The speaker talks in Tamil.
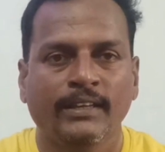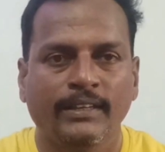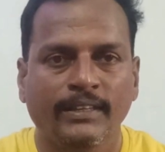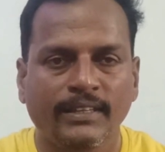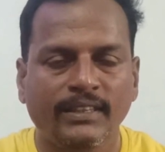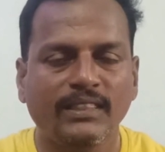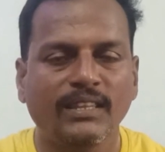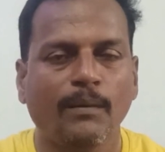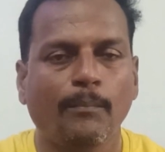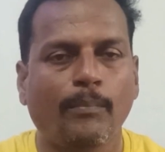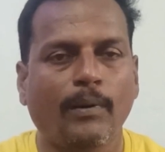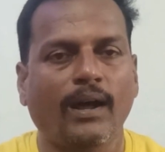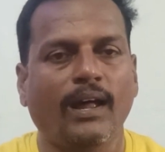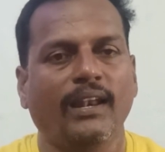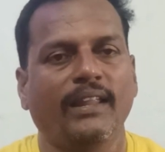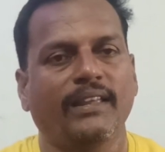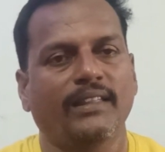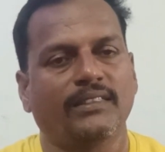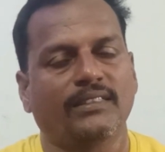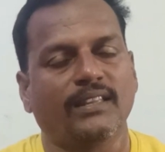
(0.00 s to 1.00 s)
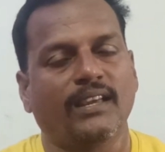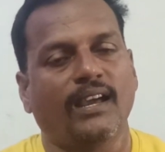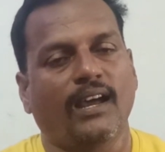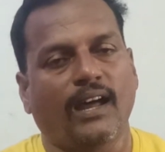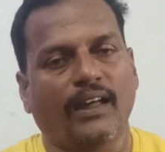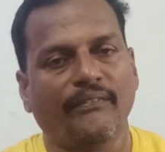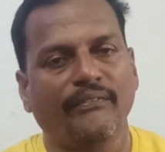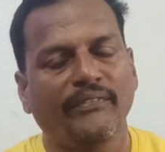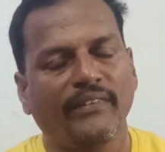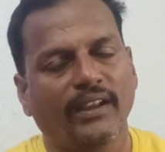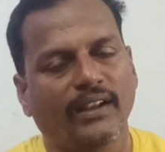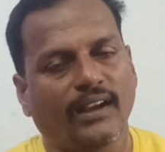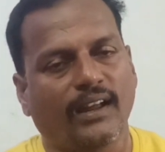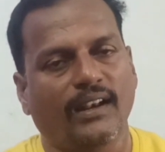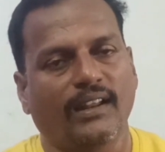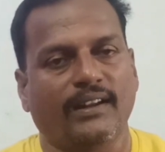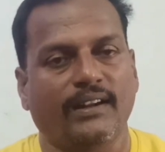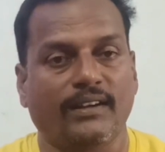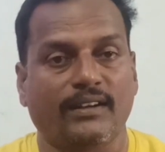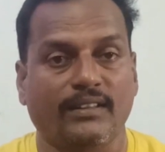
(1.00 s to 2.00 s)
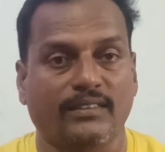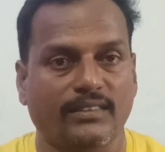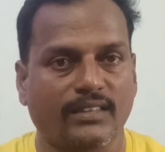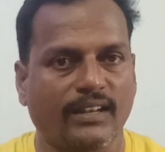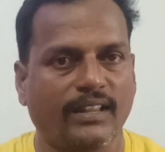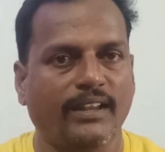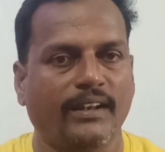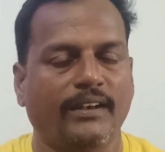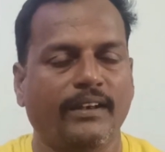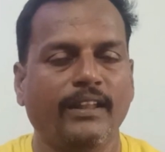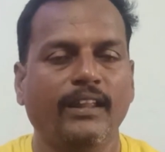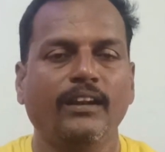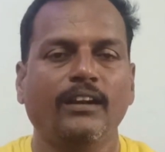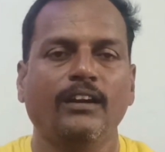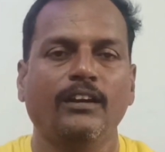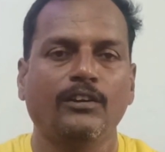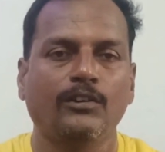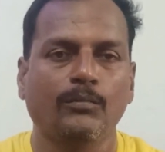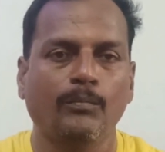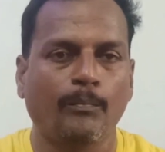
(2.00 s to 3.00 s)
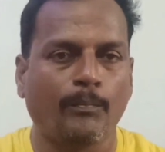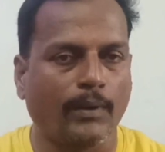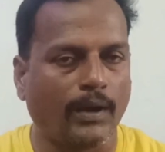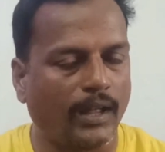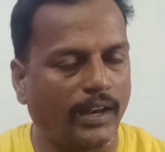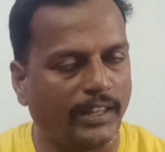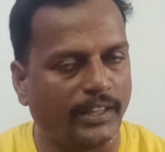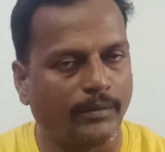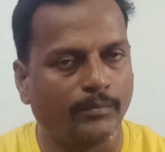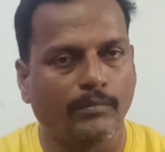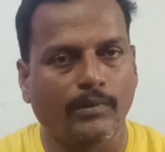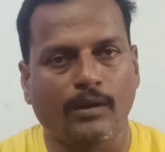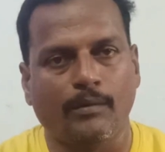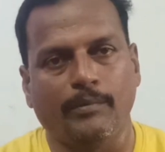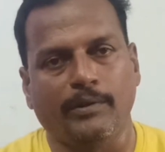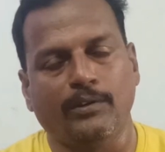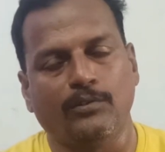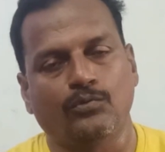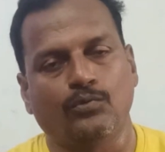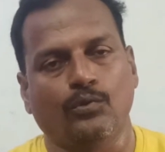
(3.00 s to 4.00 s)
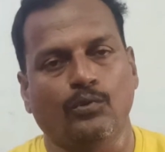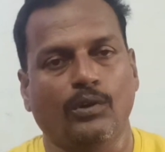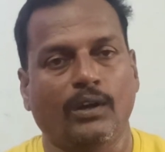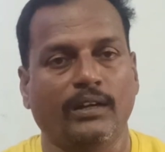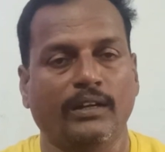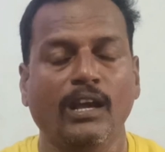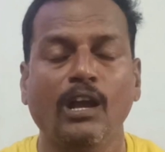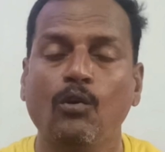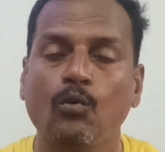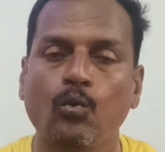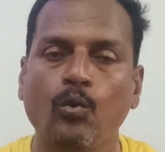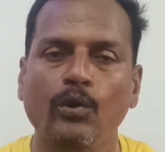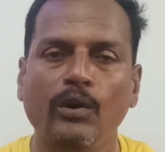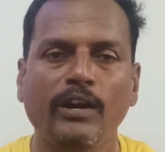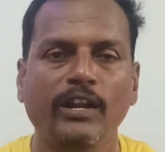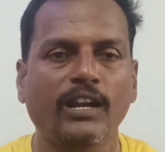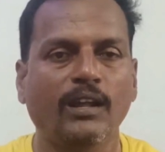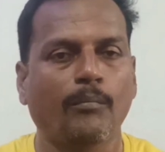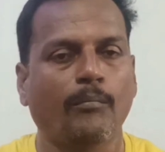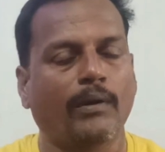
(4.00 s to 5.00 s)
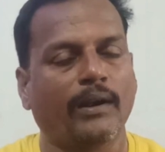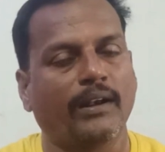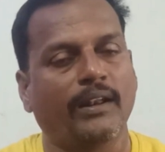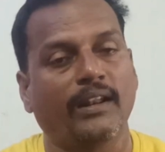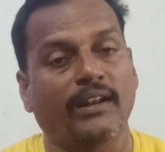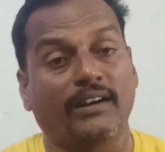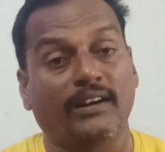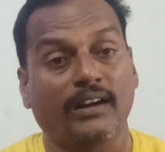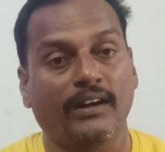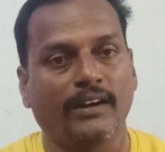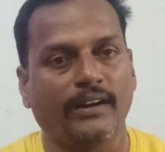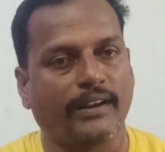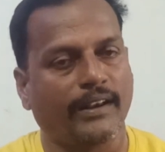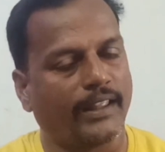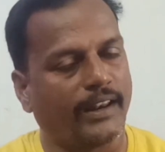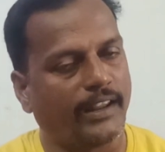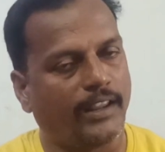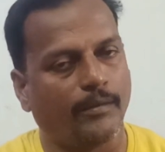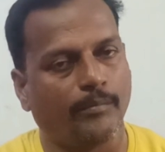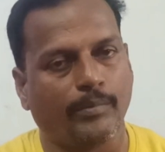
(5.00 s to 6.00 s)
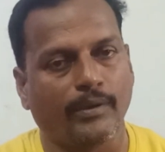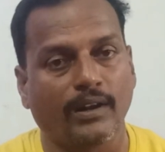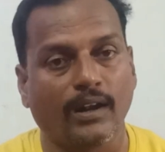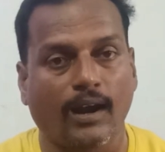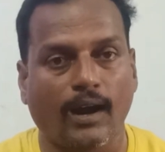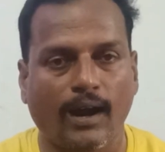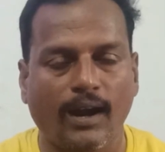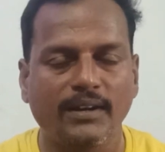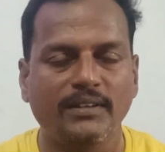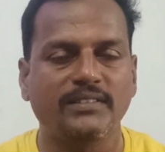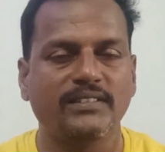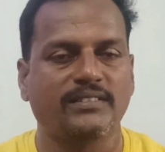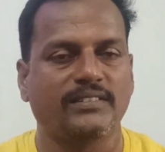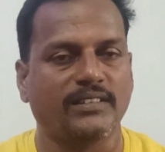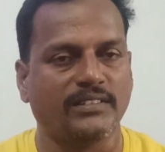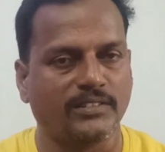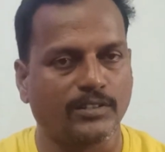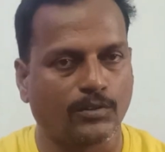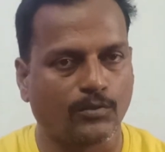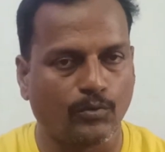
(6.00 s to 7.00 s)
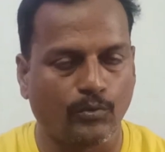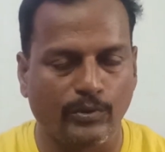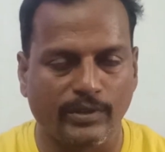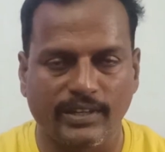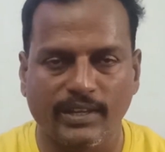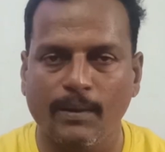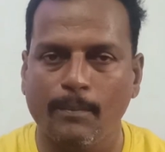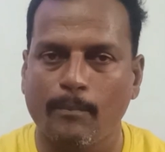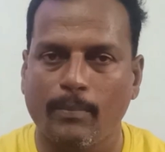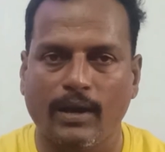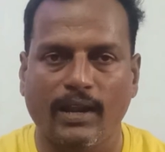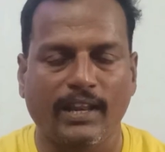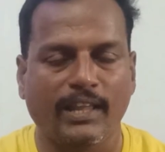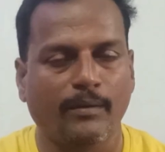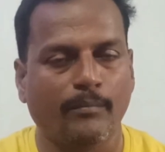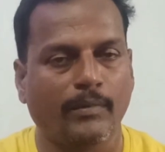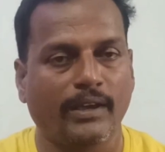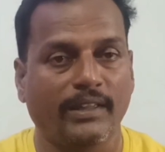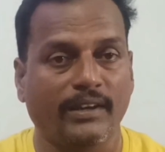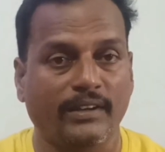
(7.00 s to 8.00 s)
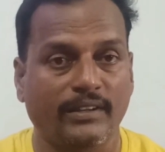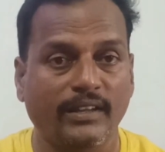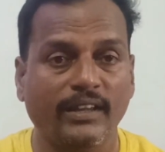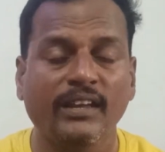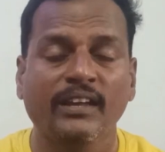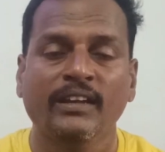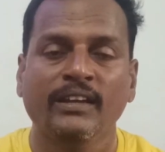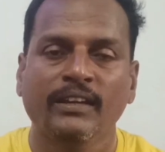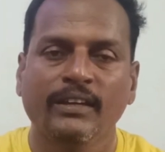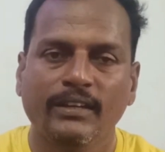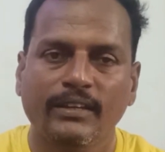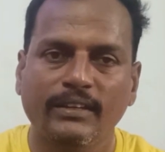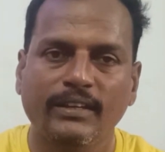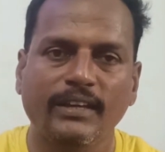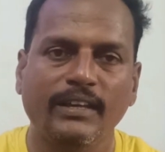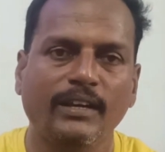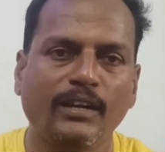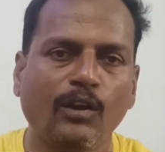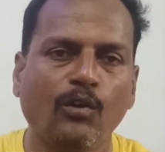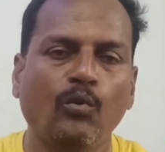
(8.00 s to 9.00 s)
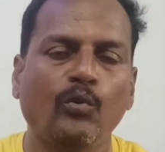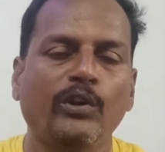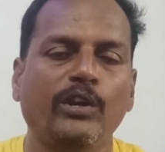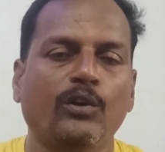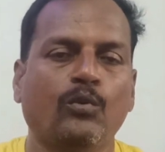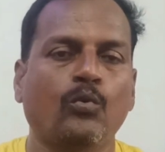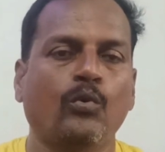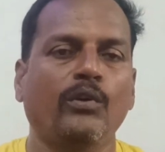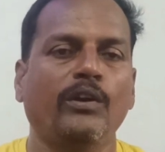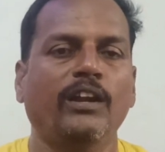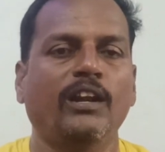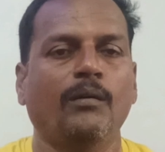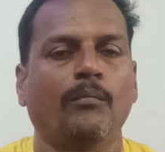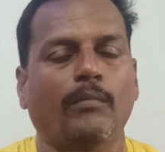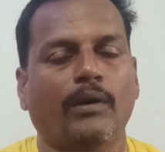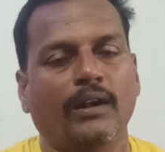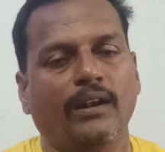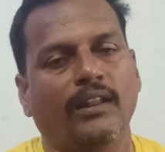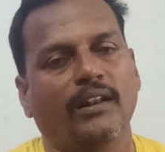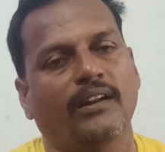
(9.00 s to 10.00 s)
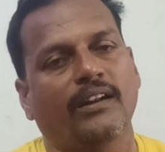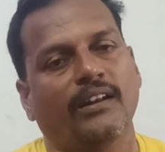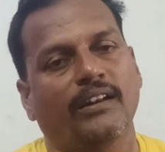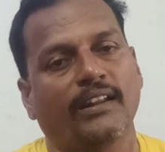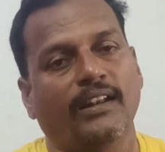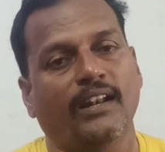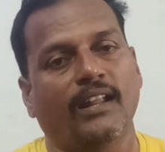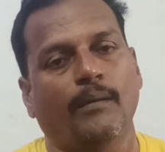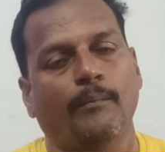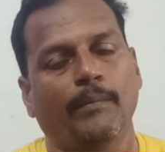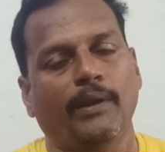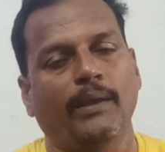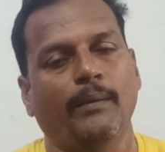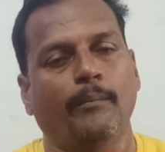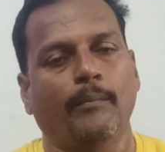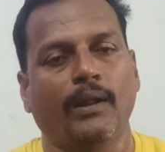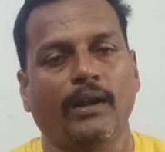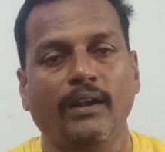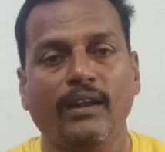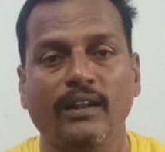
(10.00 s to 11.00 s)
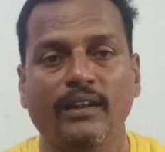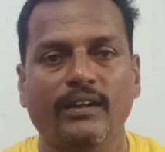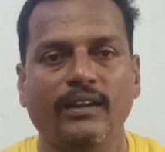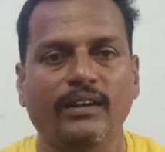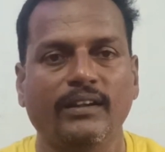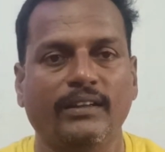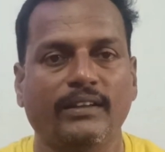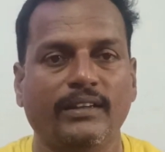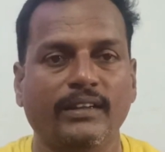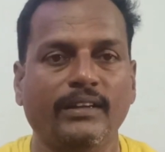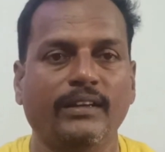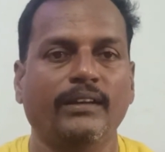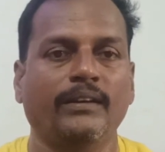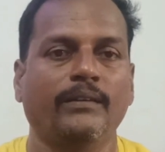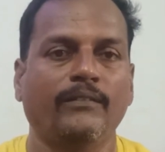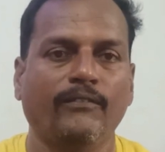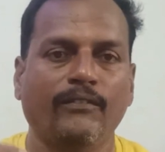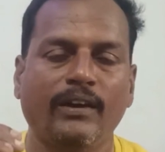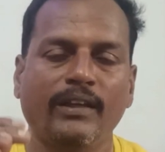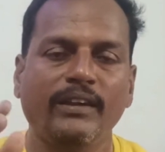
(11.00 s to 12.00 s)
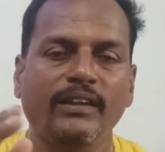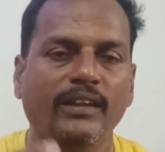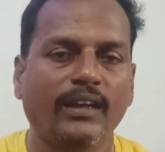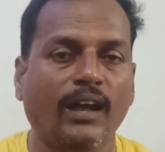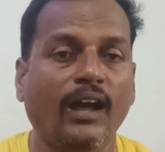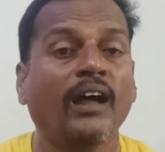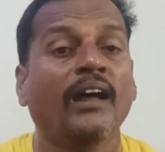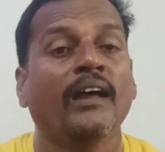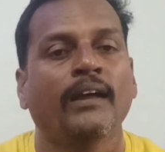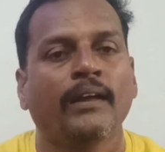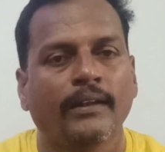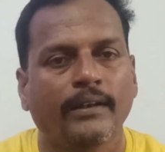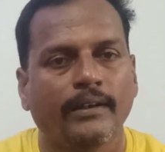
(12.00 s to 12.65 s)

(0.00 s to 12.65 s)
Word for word: இந்த பாளையத்தை அந்த காலகட்டத்தில் நெற்கட்டும் பாளையம் அப்படின்னு சொல்லுவாங்க குறுநில மன்னர்கள் நிறைய பேர் ஆட்சி செஞ்சக்கூடிய பாளையமாக இருக்குது இங்கே இருக்கக்கூடிய குறுநில மன்னர்கள் எல்லாமே மன்னர்களுக்கு வரியாக